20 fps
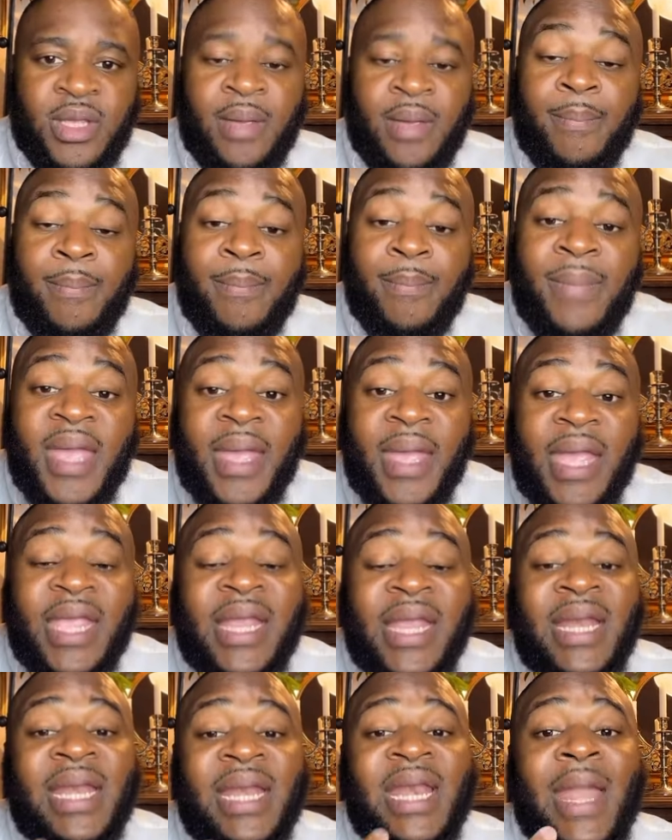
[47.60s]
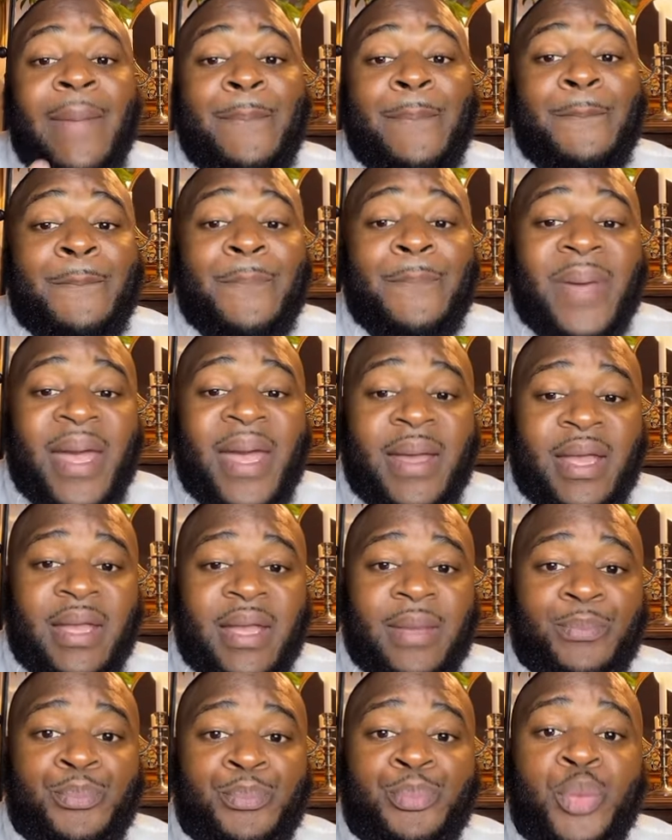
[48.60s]
mais il n'a pas
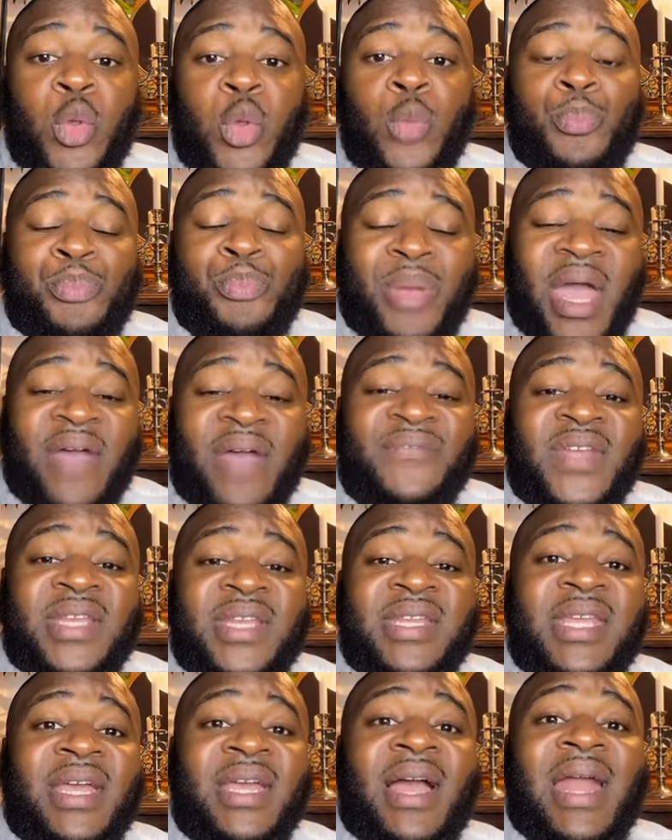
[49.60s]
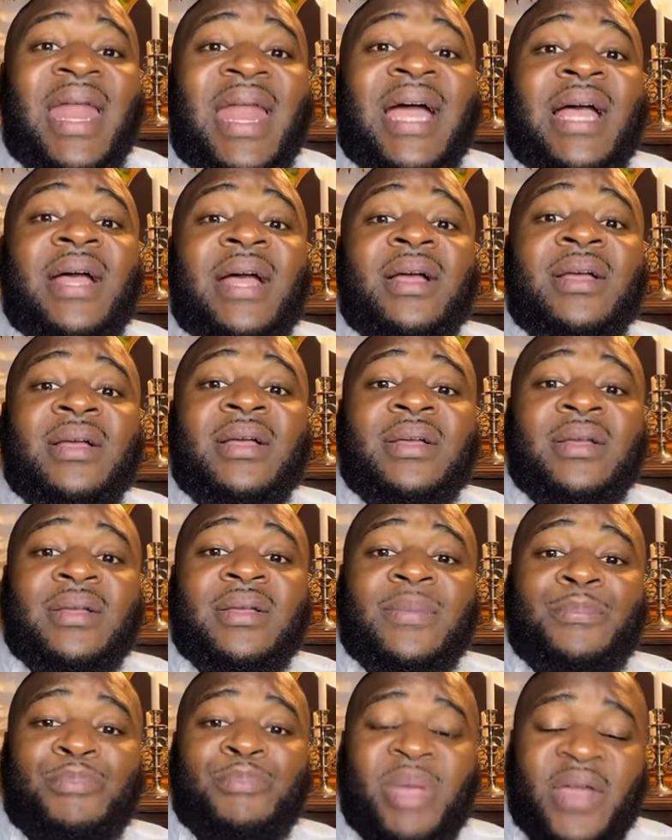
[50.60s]
pu parvenir à la
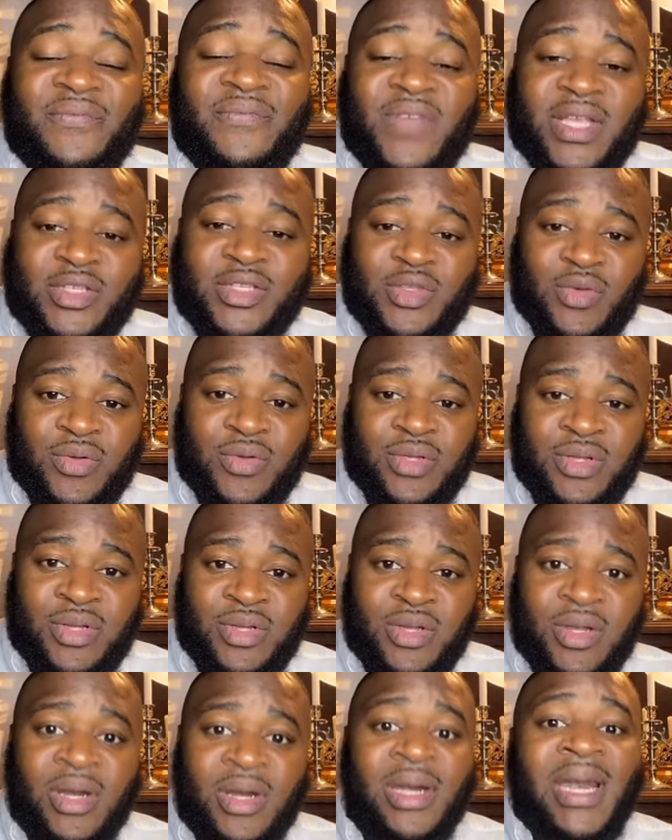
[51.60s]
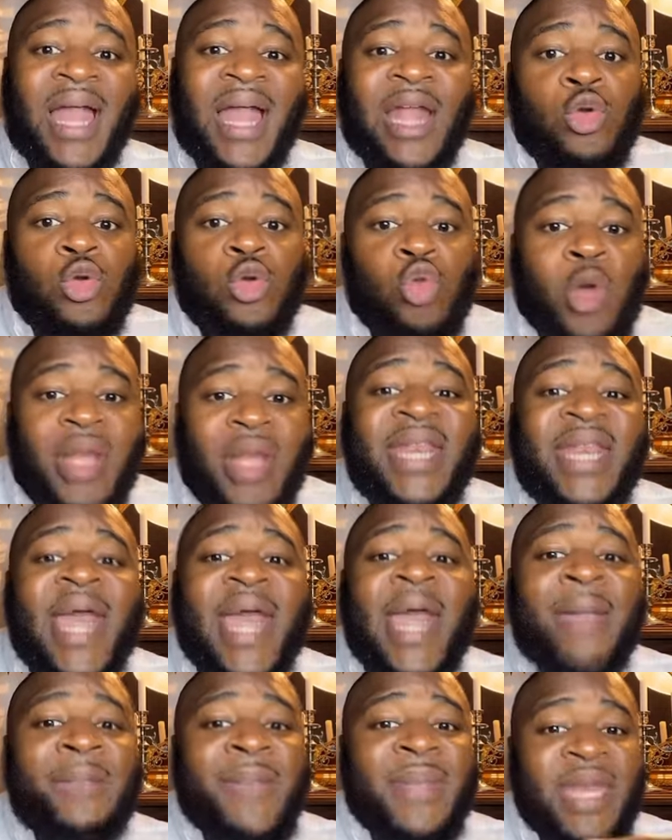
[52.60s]
perfection. La loi n'a
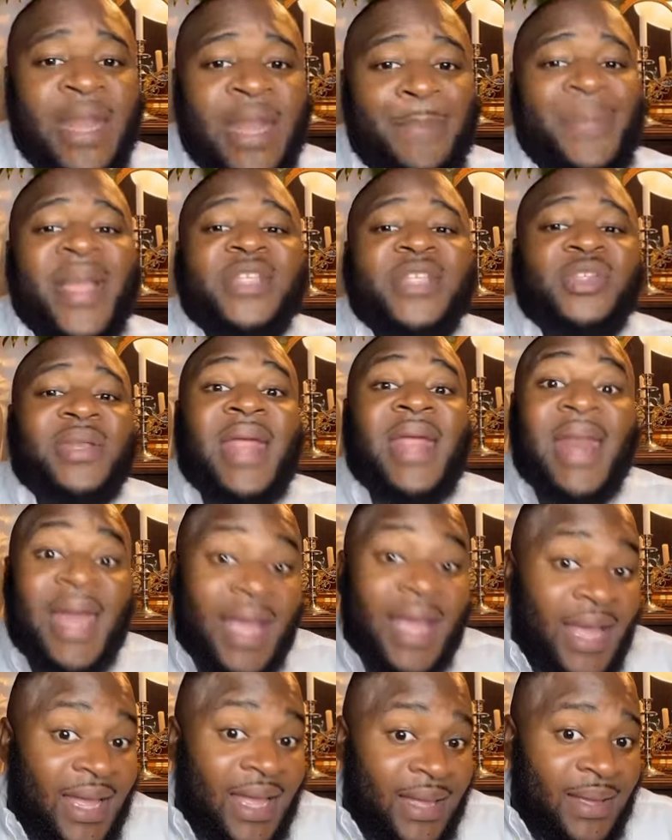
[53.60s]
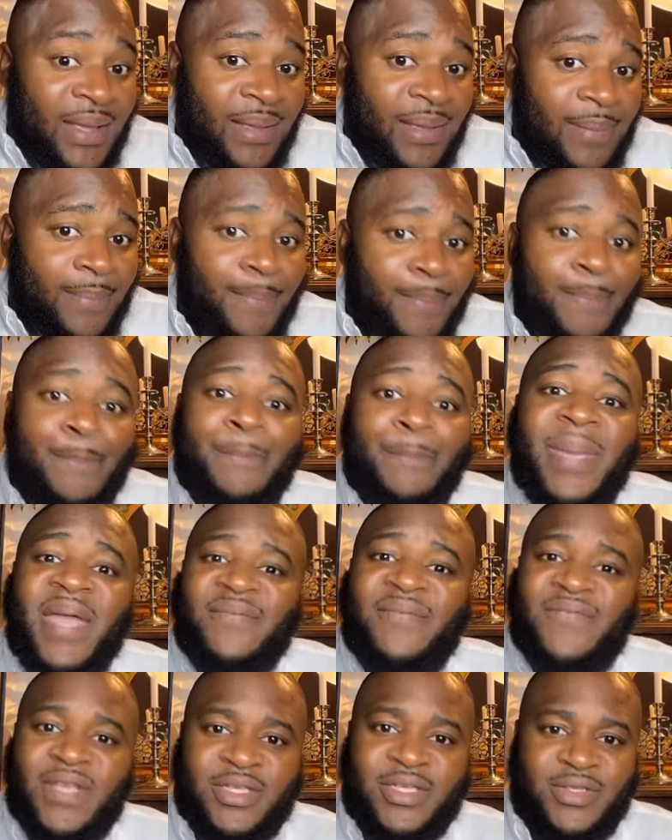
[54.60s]
amené personne à la
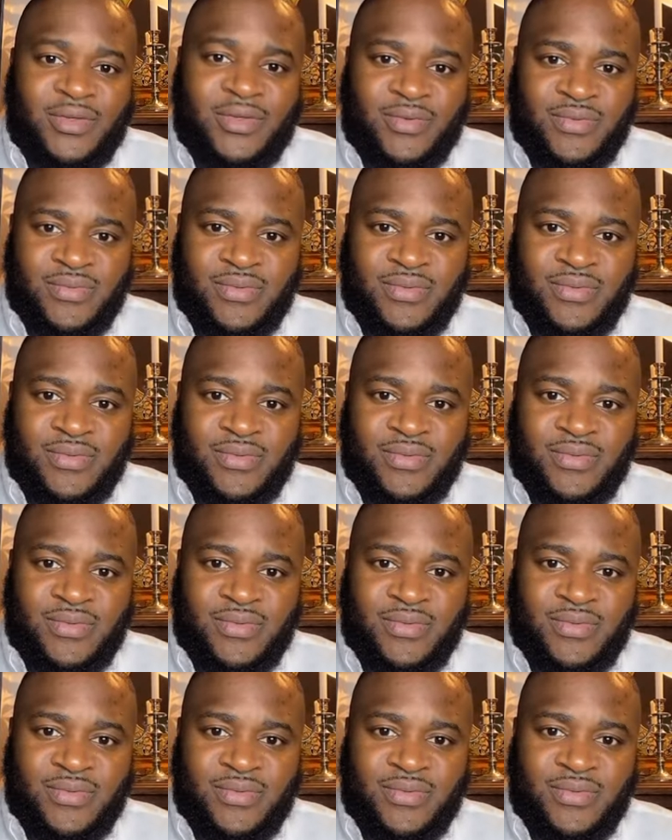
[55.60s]
perfection.